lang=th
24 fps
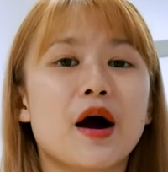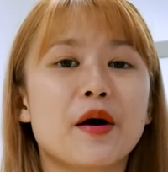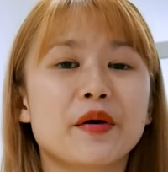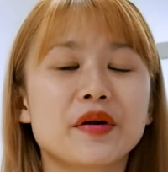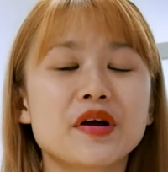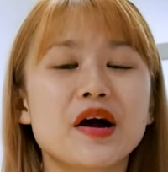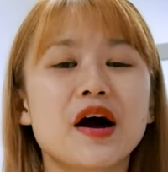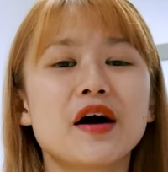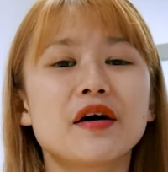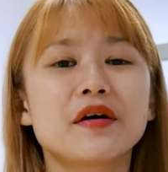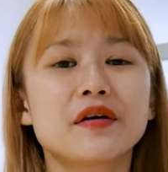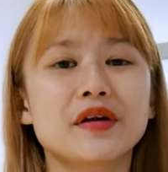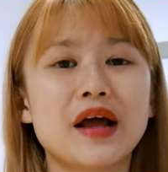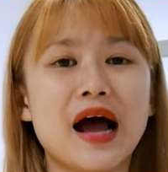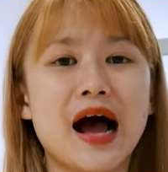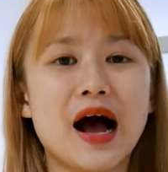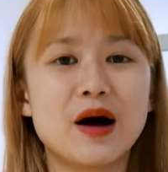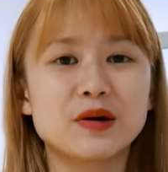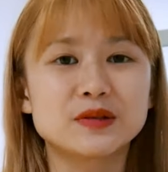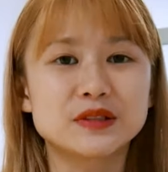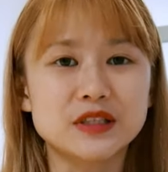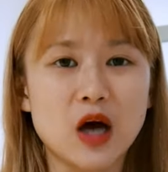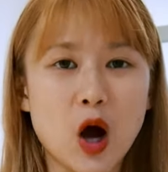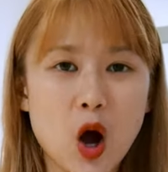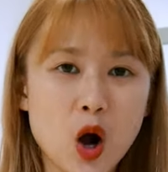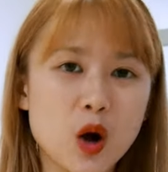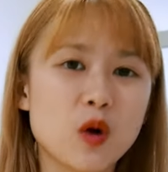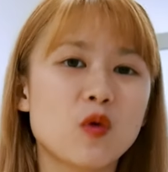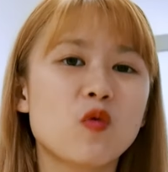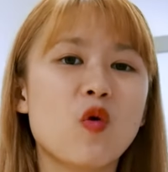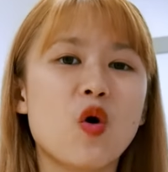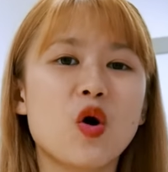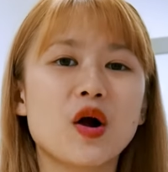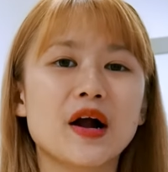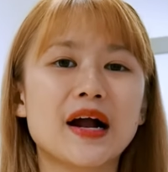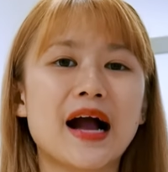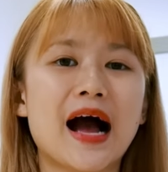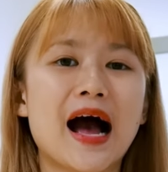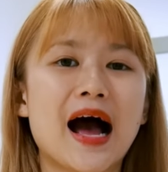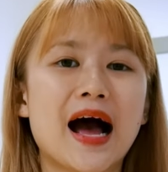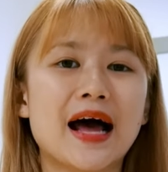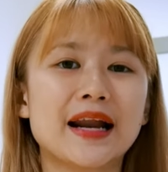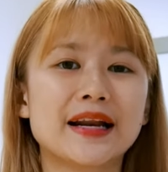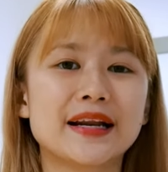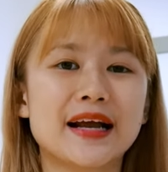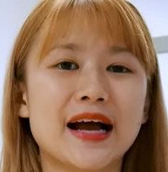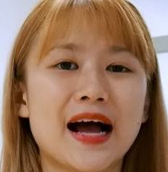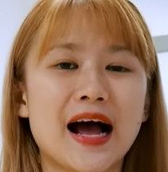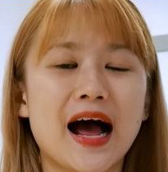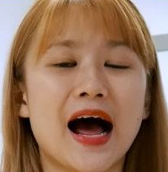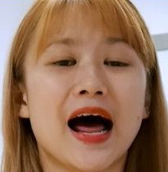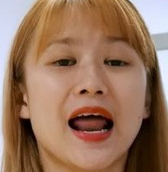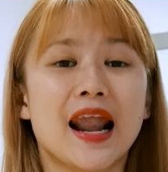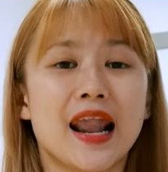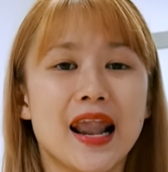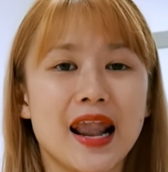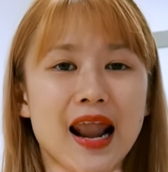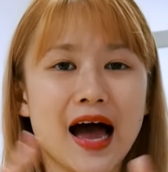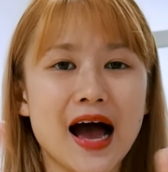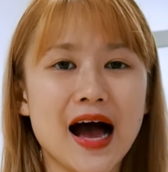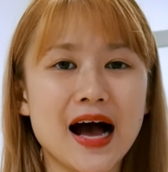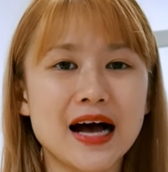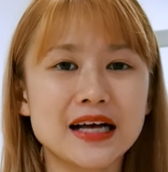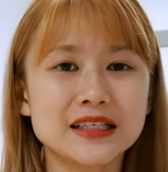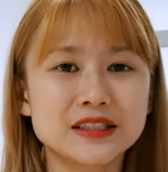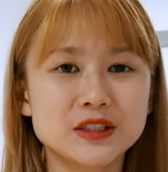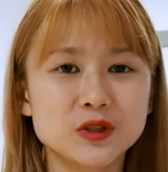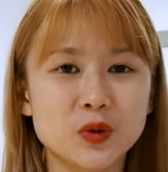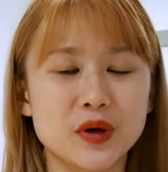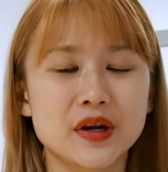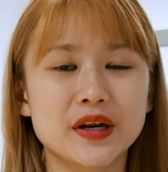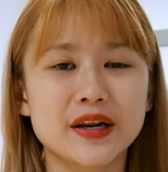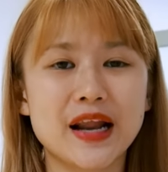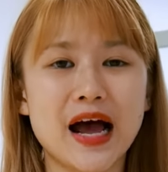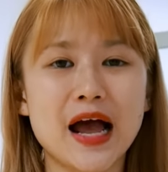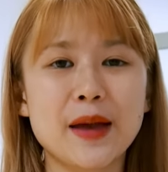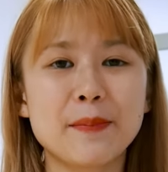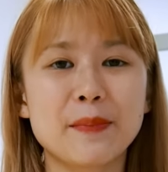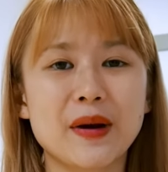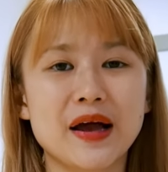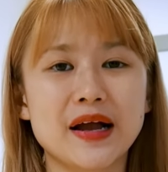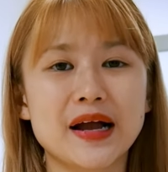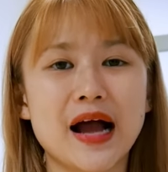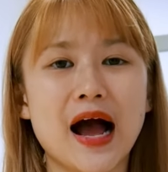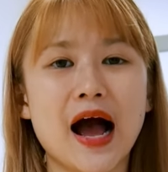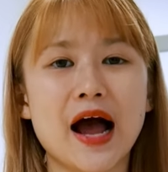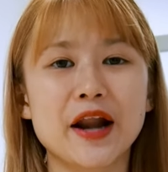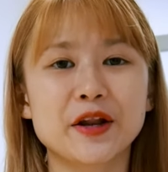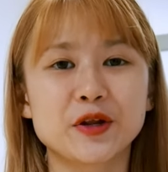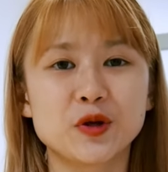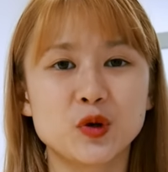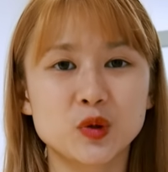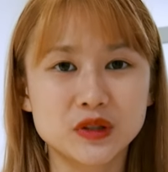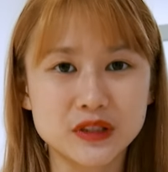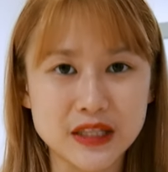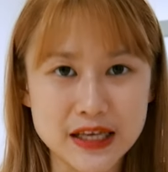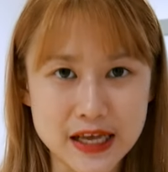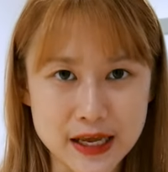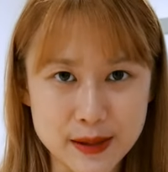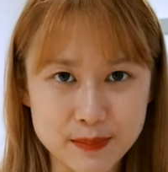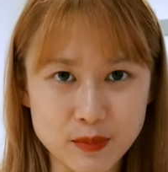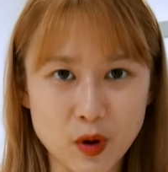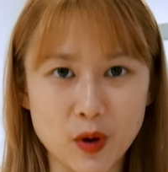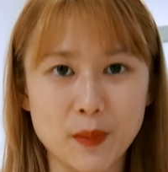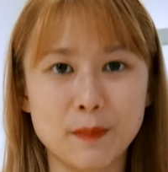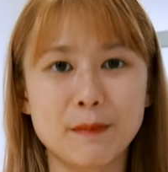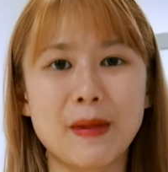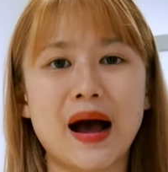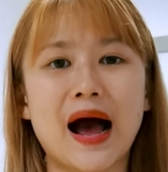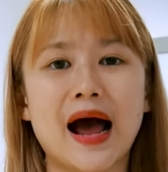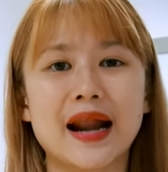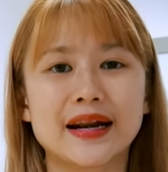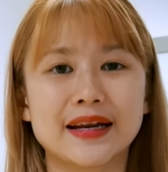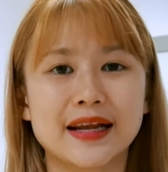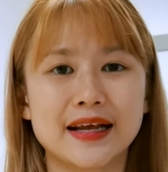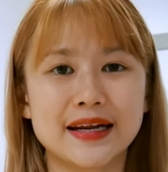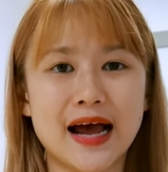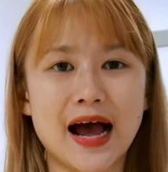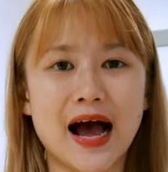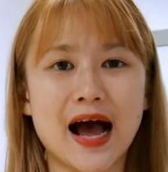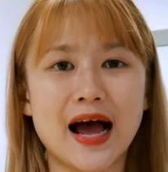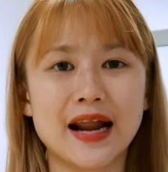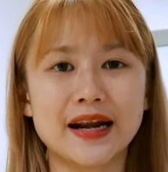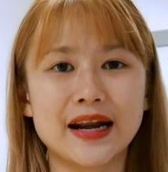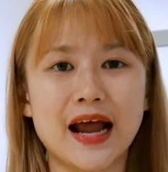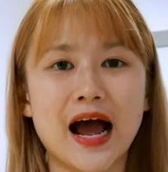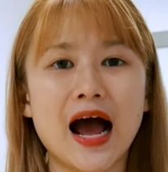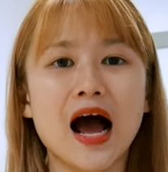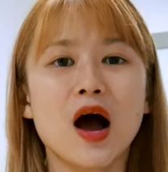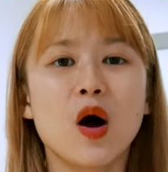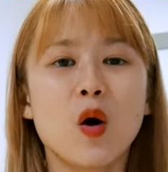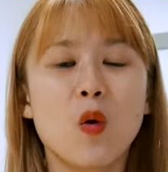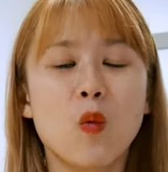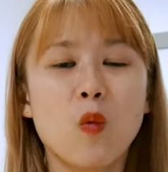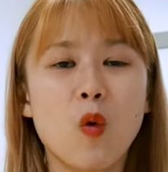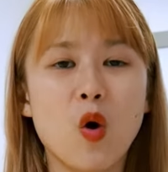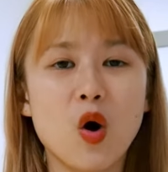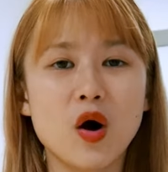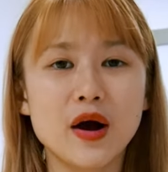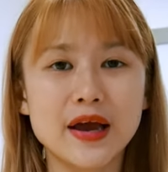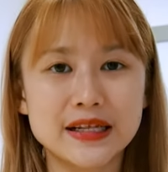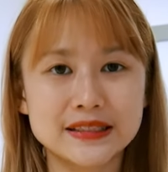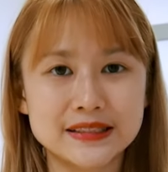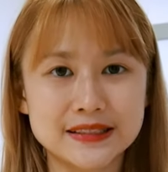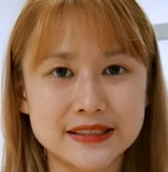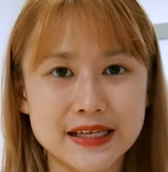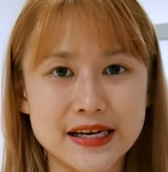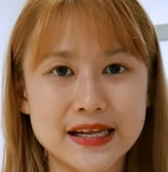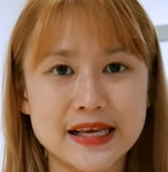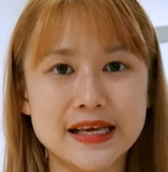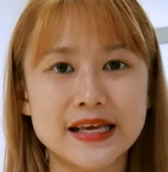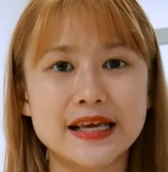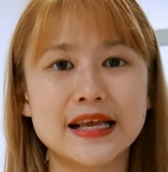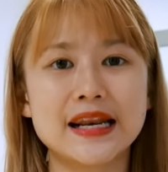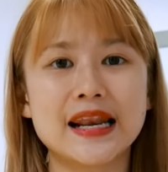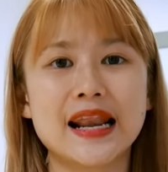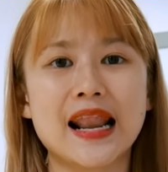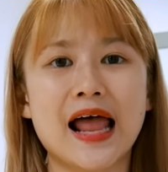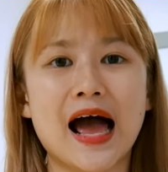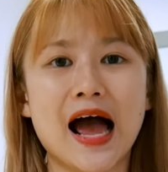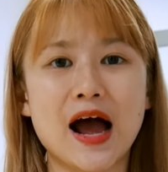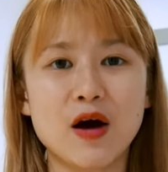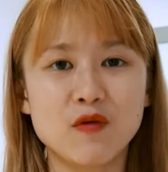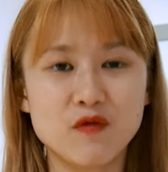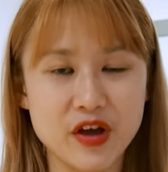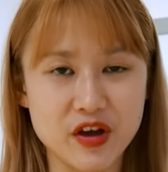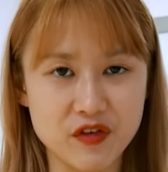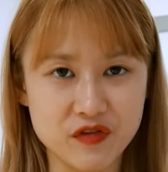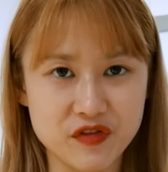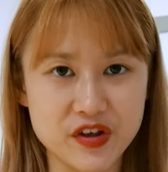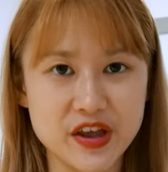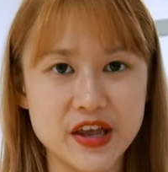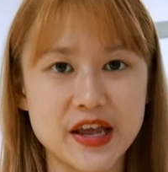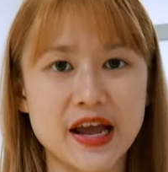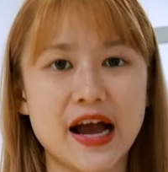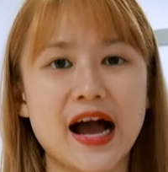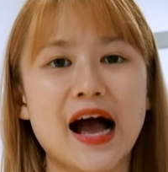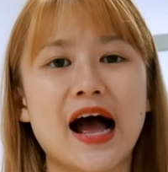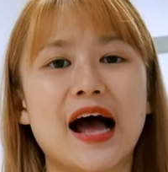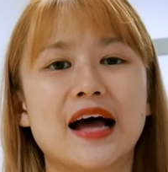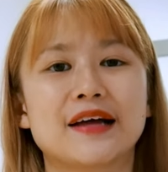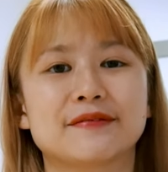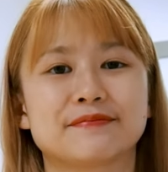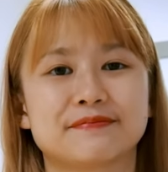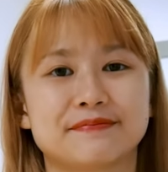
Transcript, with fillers: เรื่องราวช็อกวงการค่ะ ล่าสุดได้ประกาศยุติบทบาทในฐานะวง NCT และ w a v y ค่ะ